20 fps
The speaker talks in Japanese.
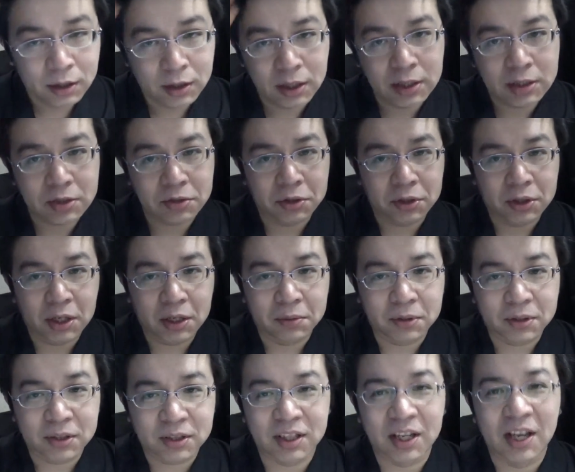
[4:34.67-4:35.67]
以上になり
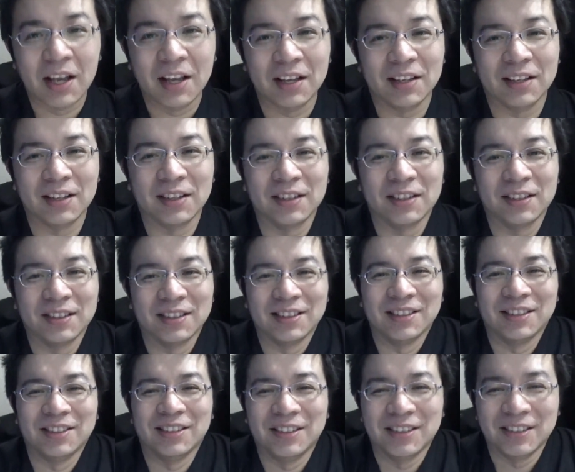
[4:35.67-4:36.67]
ます
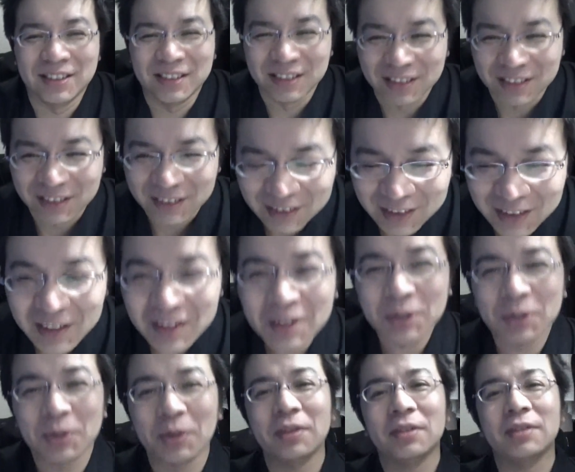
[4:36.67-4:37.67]
う
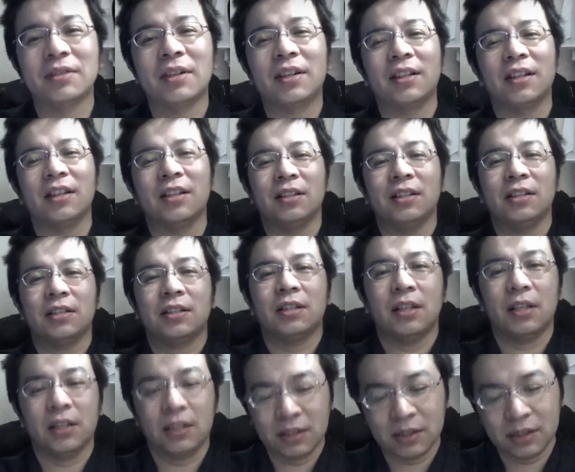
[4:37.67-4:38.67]
ん、というわけで
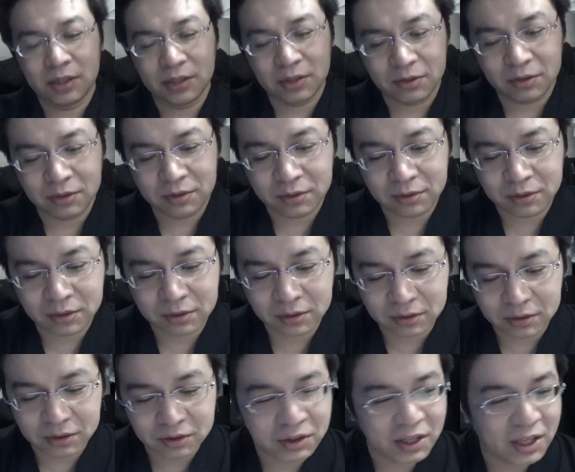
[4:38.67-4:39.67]

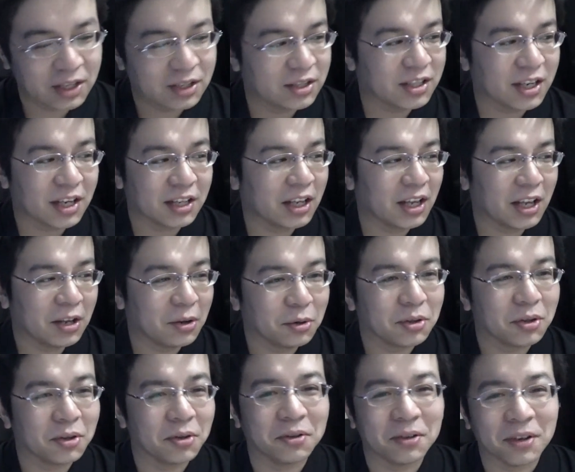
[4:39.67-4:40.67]
2016年じゃねえよ
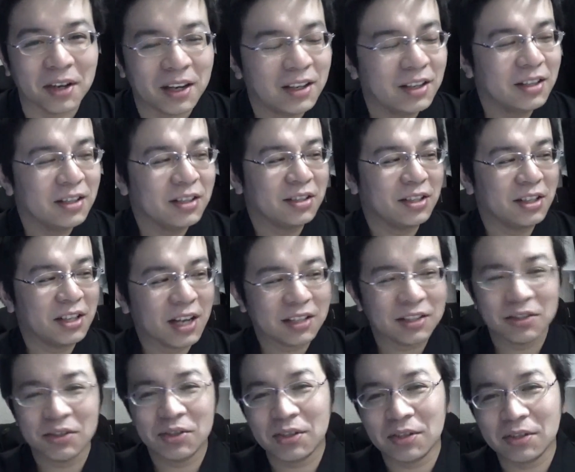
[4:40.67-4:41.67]
今日は2
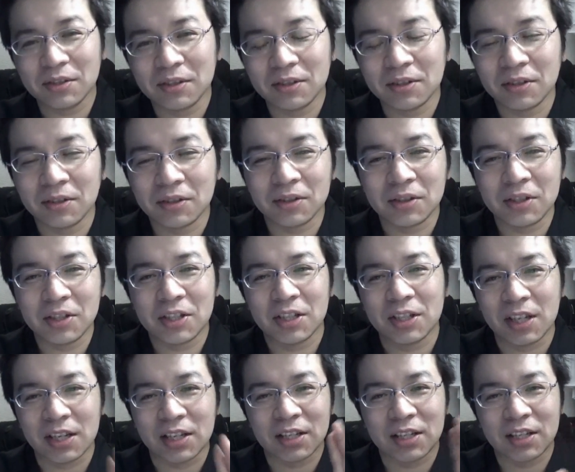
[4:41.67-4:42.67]
月16
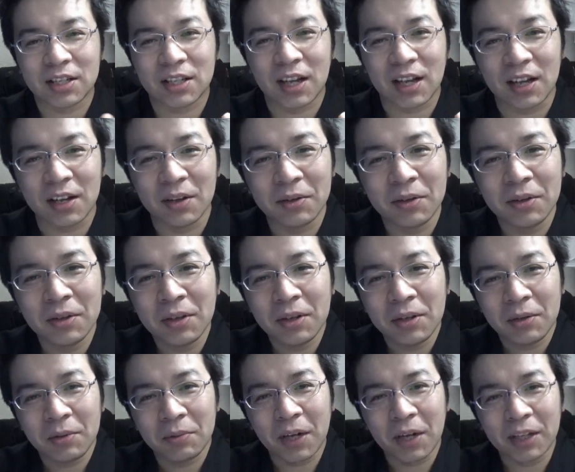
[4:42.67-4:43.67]
日でした
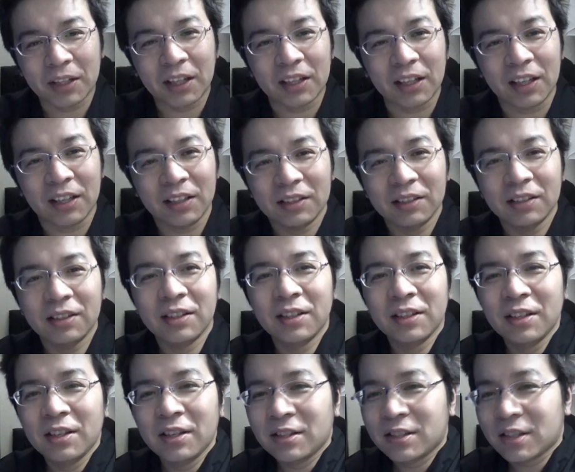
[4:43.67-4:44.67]
またね
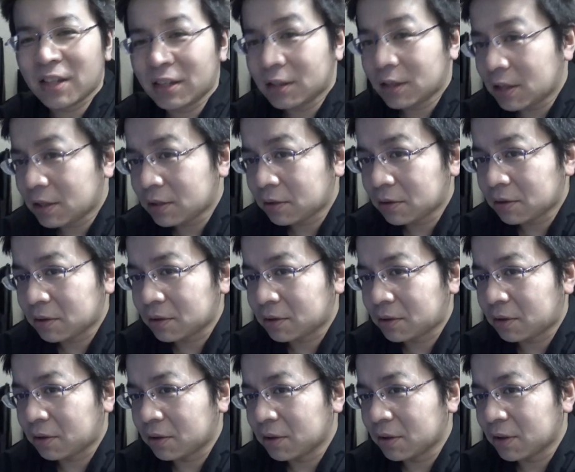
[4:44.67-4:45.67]
チャンネル登録
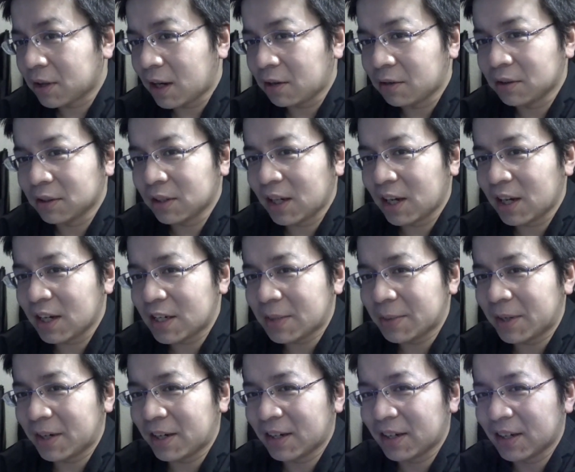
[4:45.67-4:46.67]
高評価お願いし
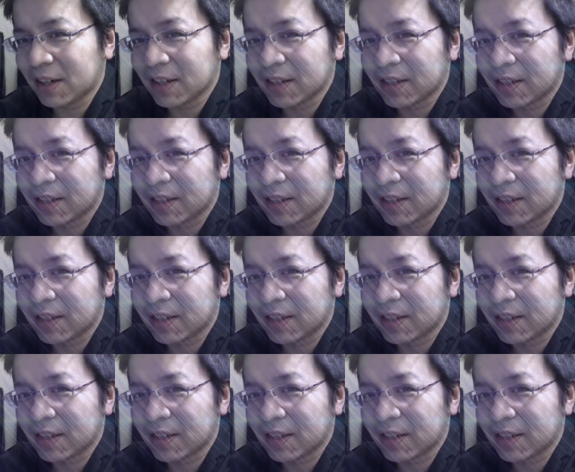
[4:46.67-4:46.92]
ま